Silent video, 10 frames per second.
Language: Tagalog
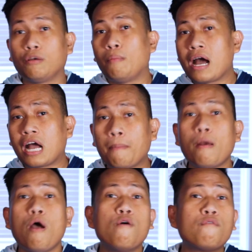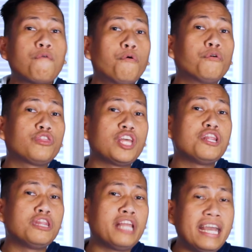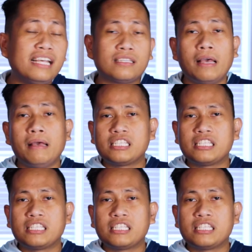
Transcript: So mga kap, 14 days.